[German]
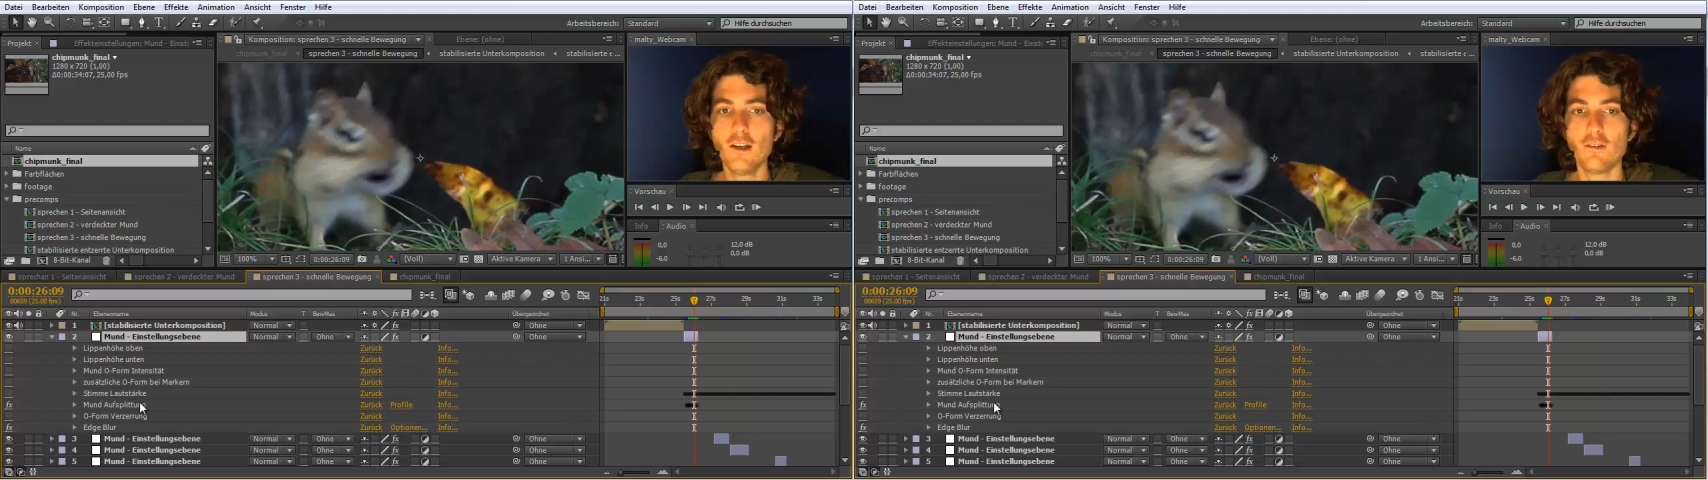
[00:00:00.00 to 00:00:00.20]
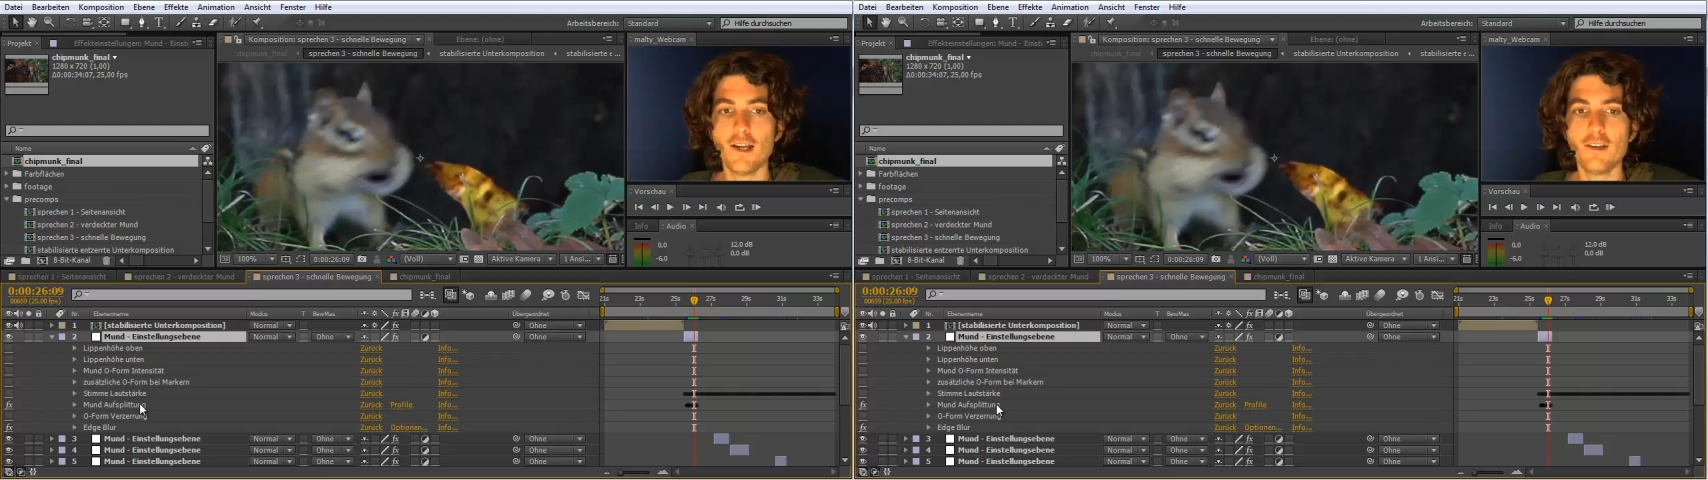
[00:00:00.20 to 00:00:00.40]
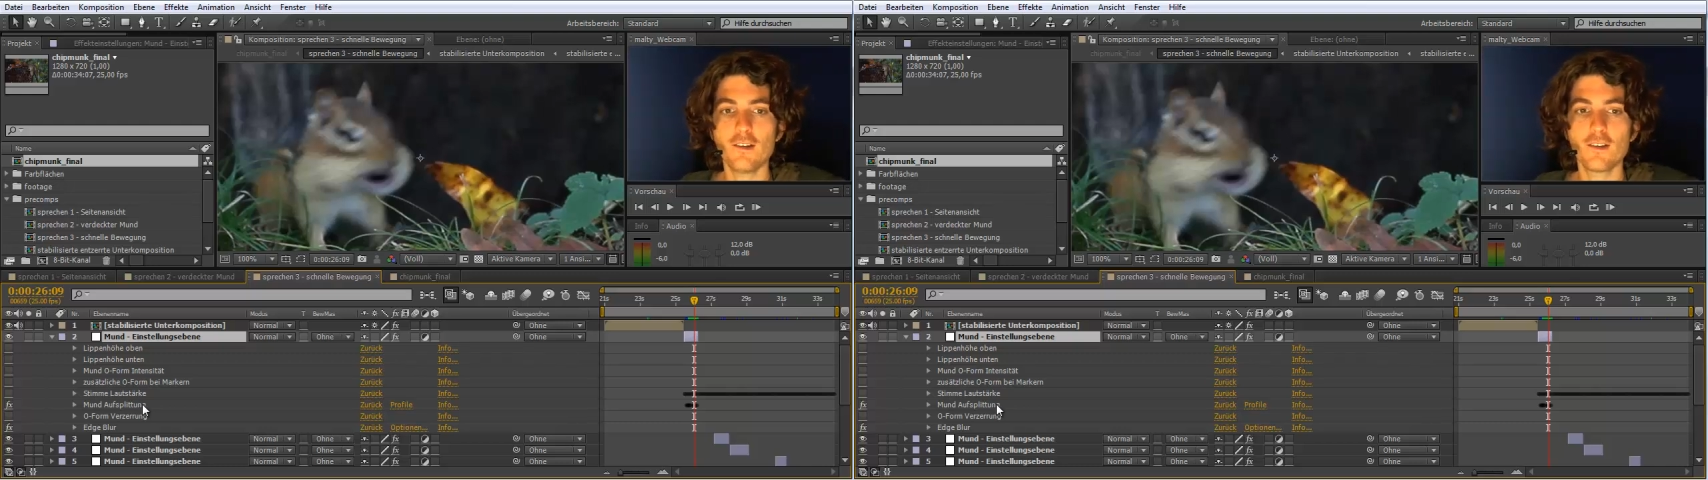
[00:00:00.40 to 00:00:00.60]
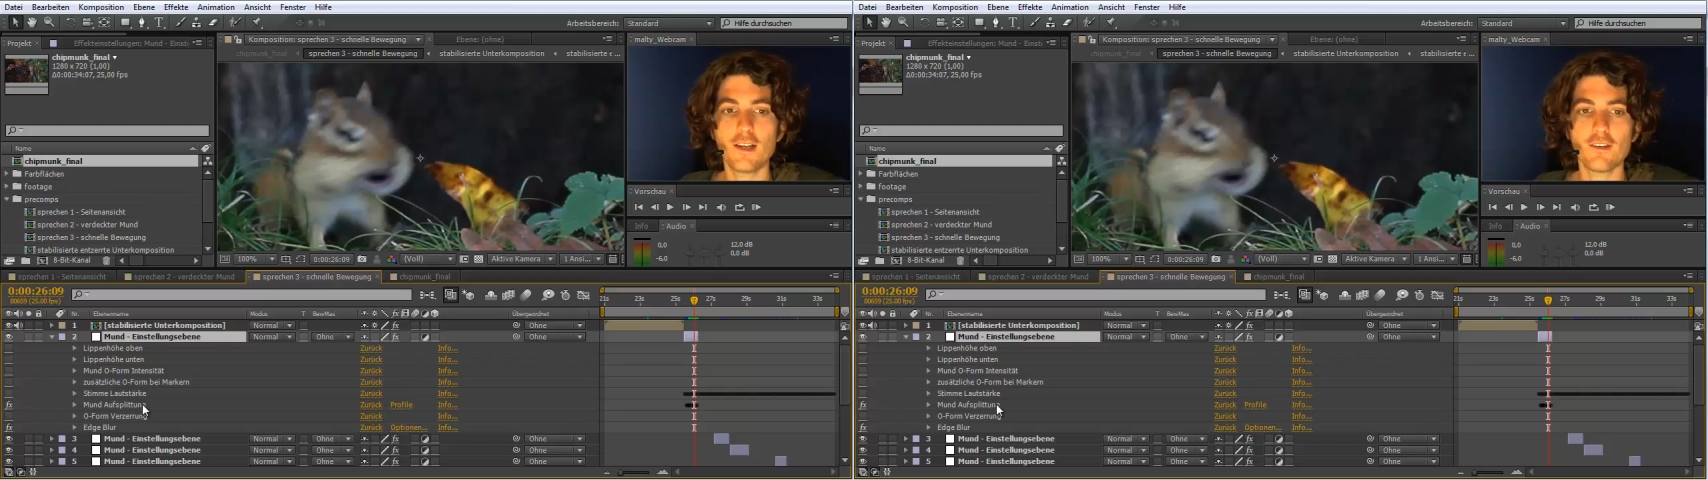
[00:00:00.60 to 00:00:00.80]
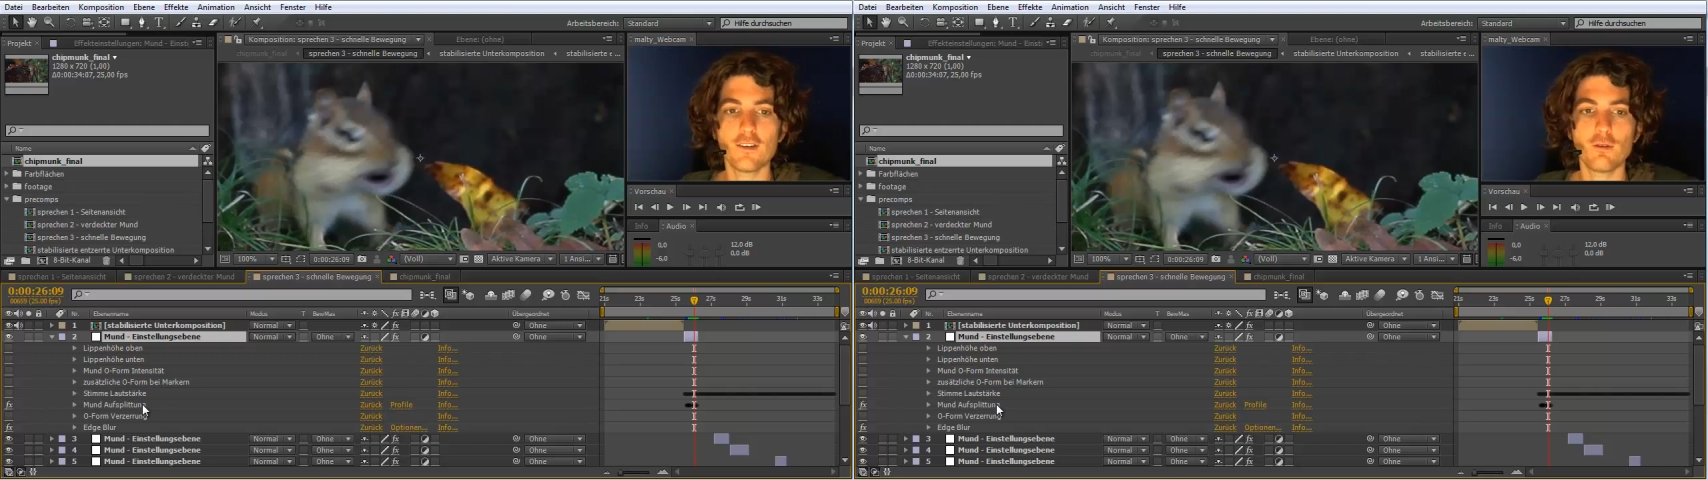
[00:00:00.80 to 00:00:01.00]
weil ich diese
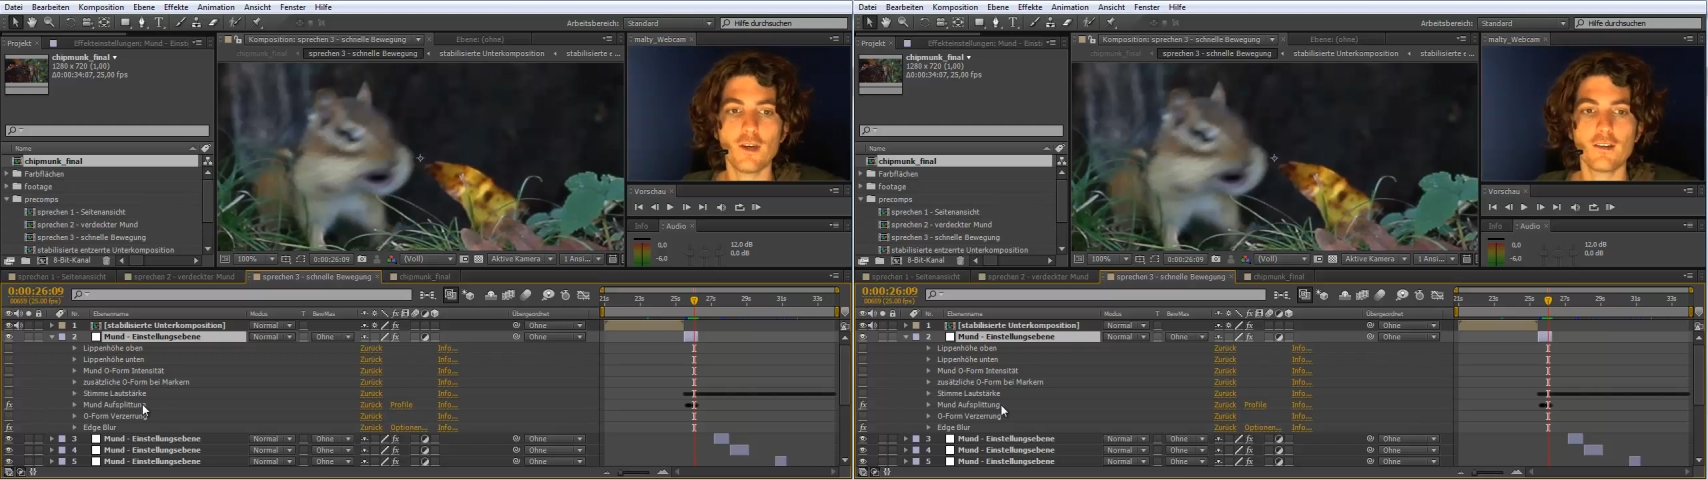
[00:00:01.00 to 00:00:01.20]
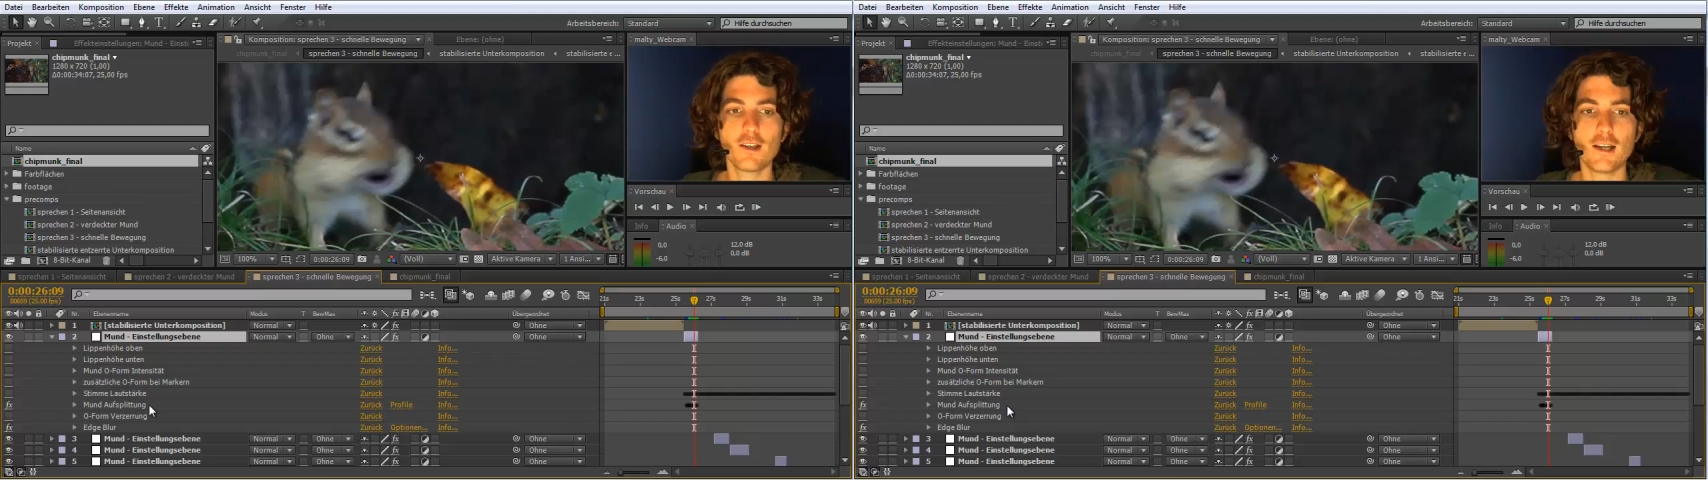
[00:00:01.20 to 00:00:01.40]
ganzen Effekte